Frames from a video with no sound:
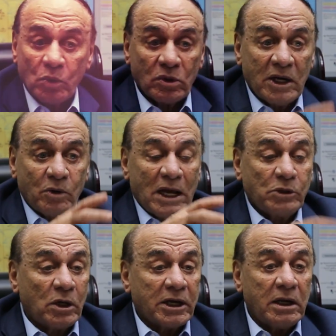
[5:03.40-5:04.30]
تلاقي يقول واحد
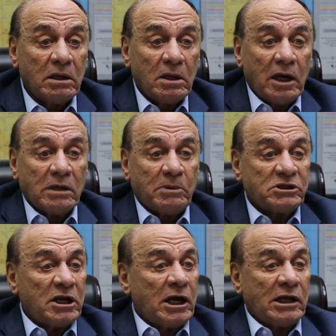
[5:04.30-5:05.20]
يقول لك ايه احنا
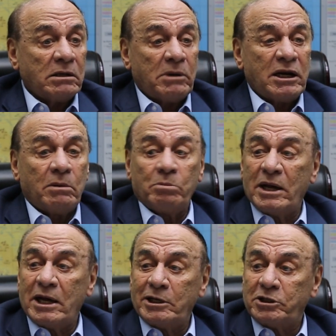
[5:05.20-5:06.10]
ما احنا ما,
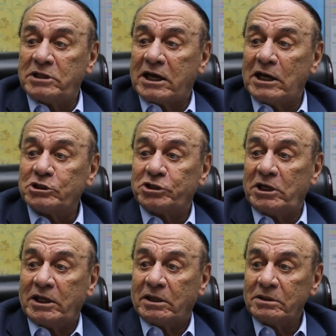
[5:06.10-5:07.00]
ما نتدخلش
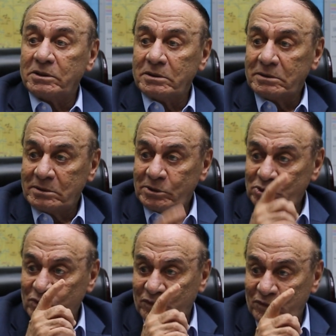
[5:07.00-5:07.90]
ليه
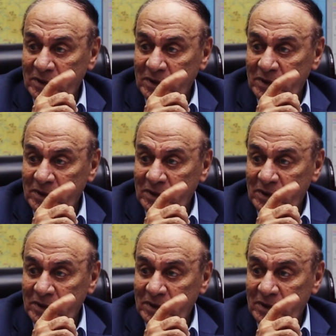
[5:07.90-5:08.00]
شوف